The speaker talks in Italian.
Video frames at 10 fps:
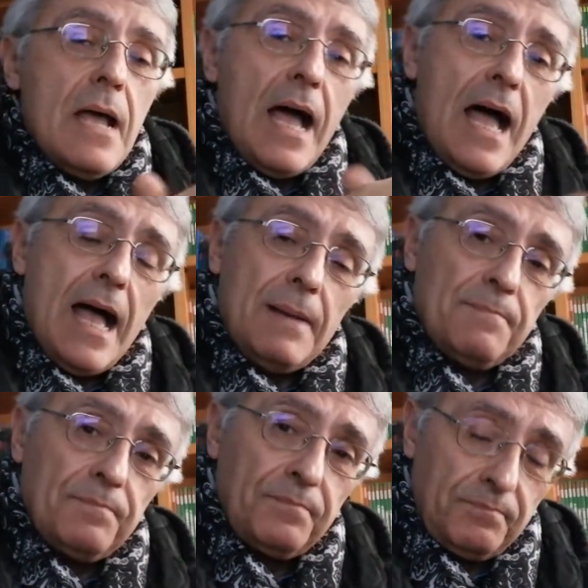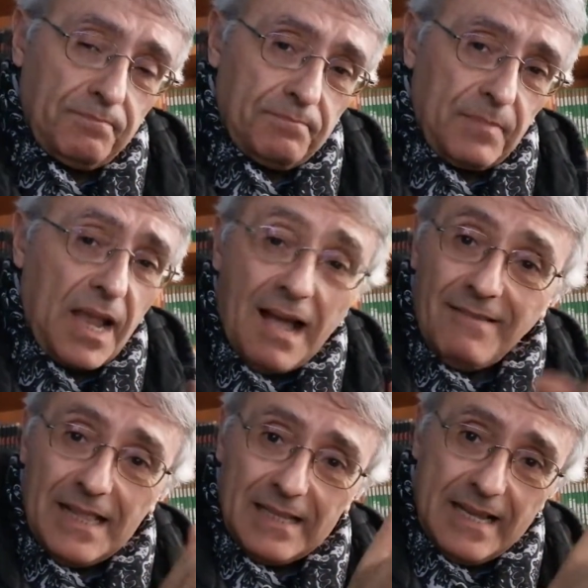a mh,
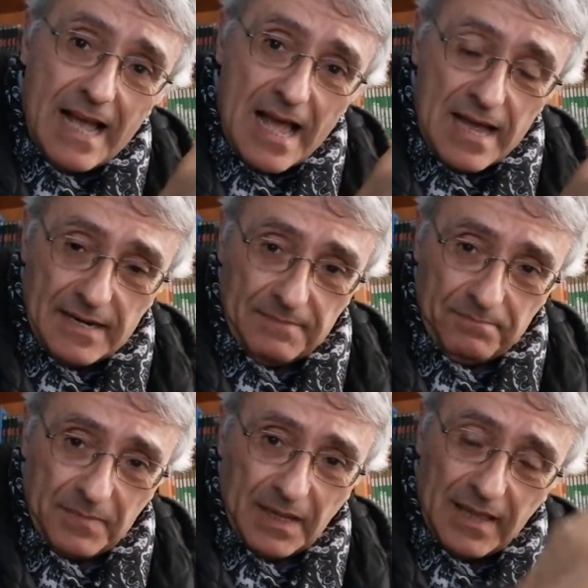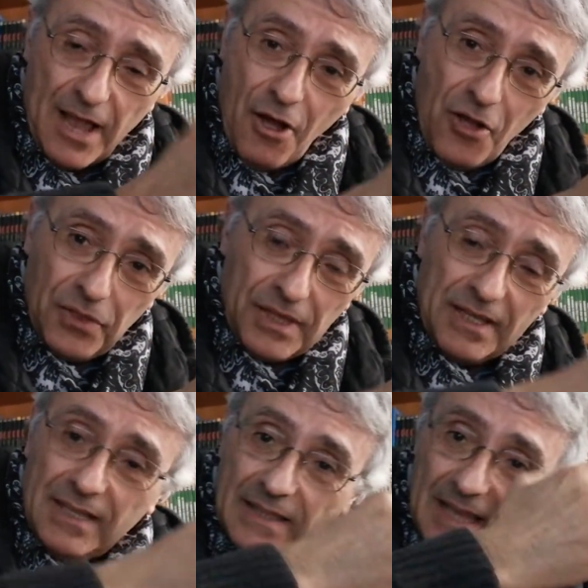cavalcare le onde
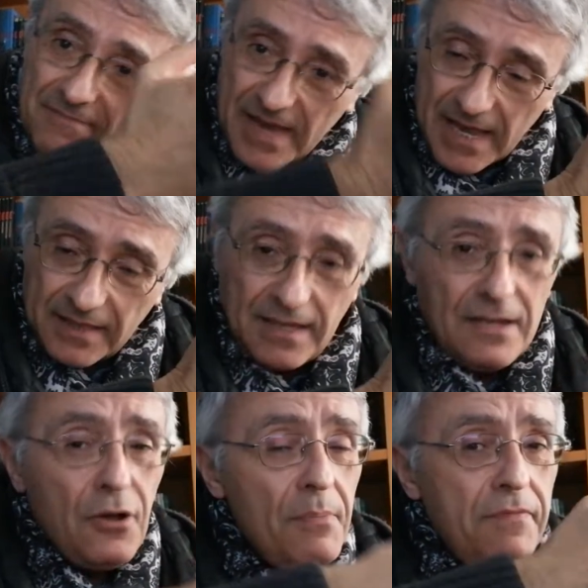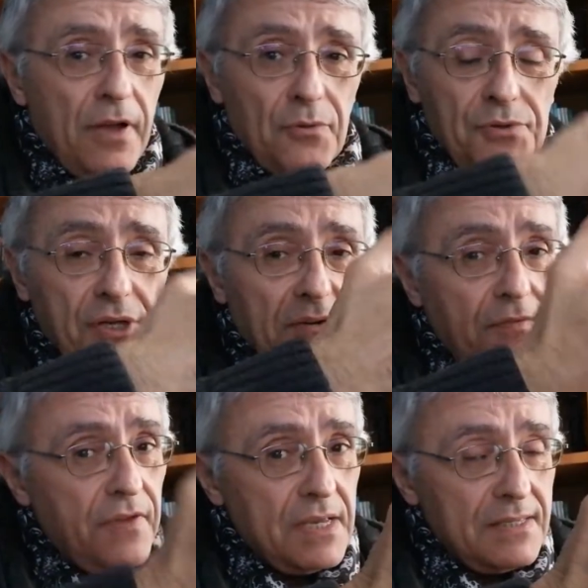della vita come fa un
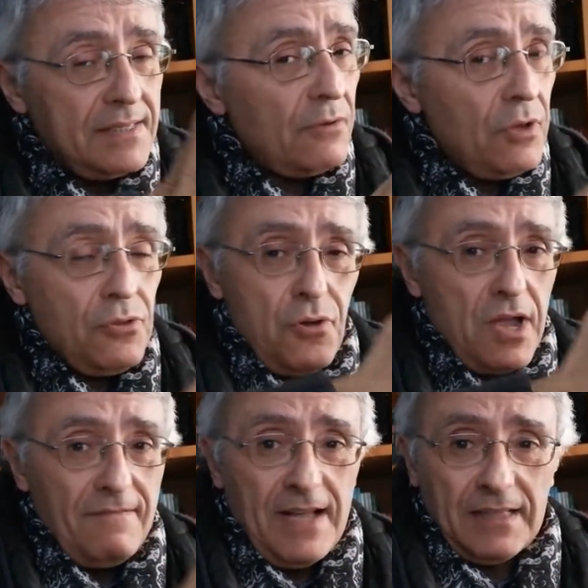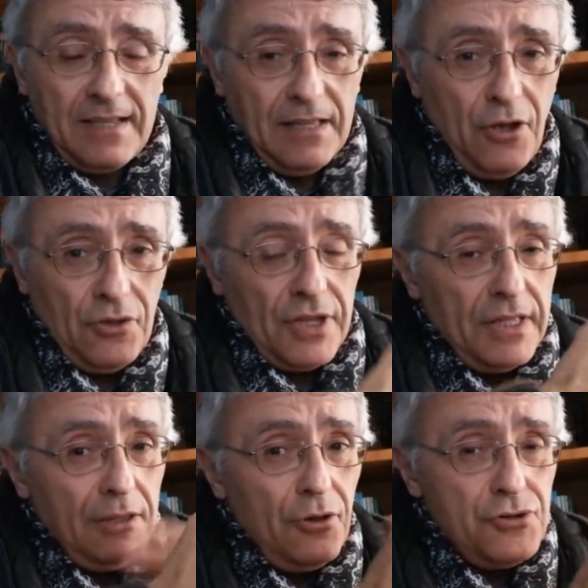surfista quando cavalca le onde
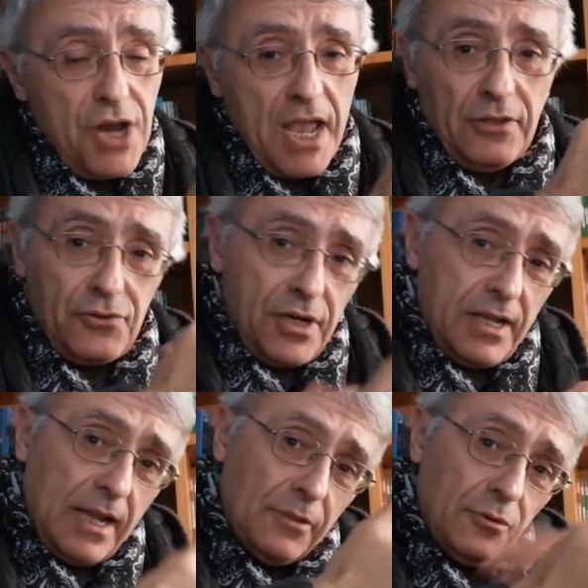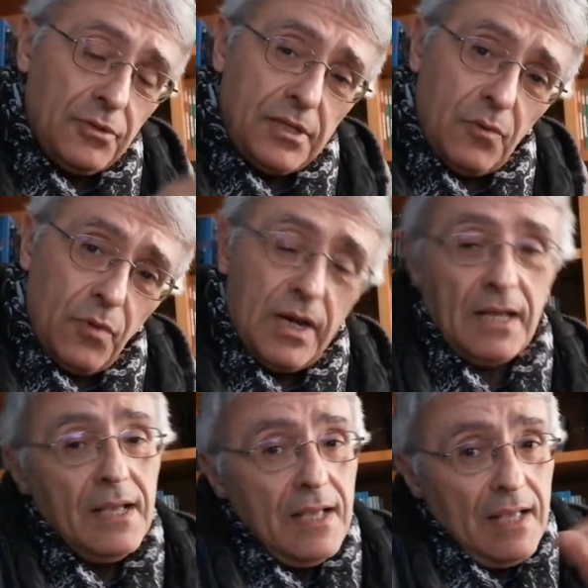dell'oceano cercando di
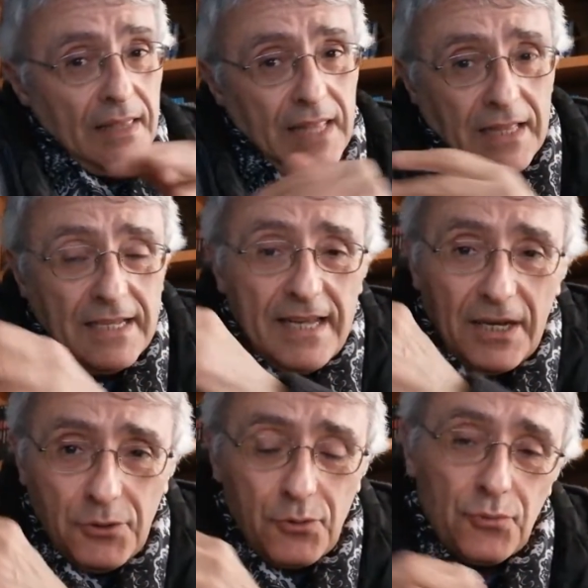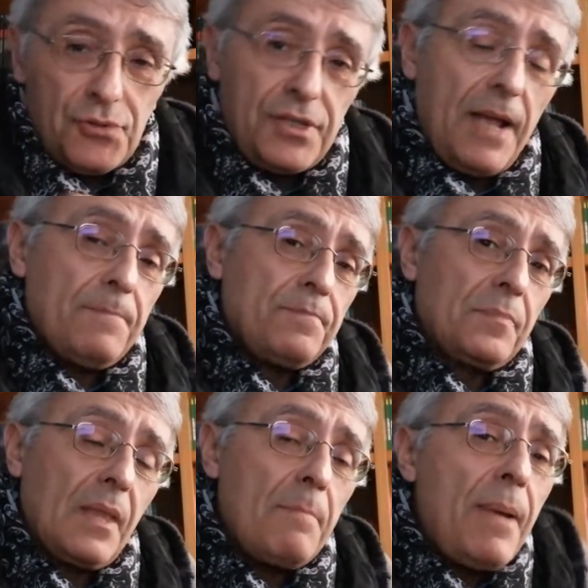seguire la linea giusta
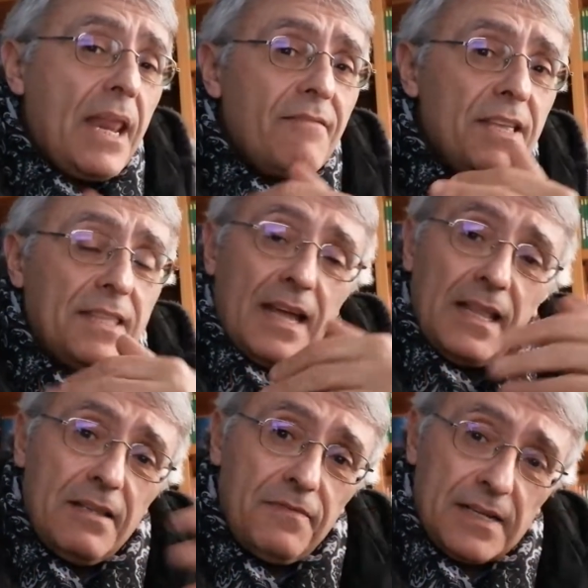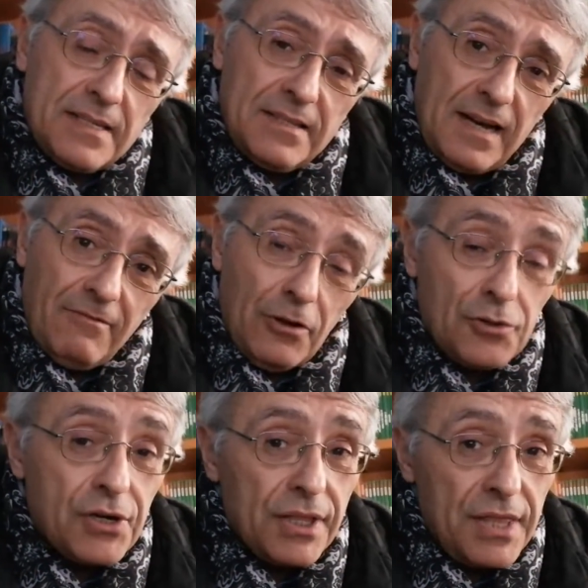mm, per evitare di farsi
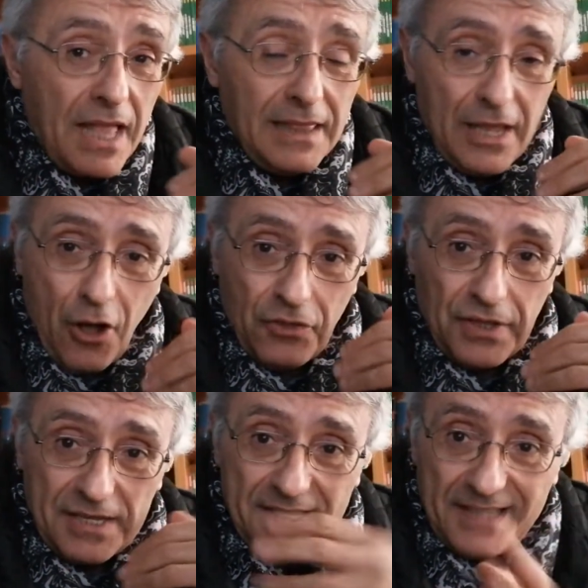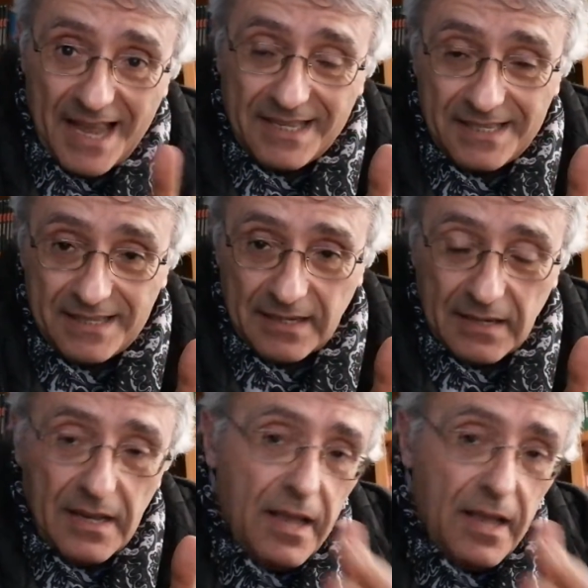travolgere dalle onde stesse.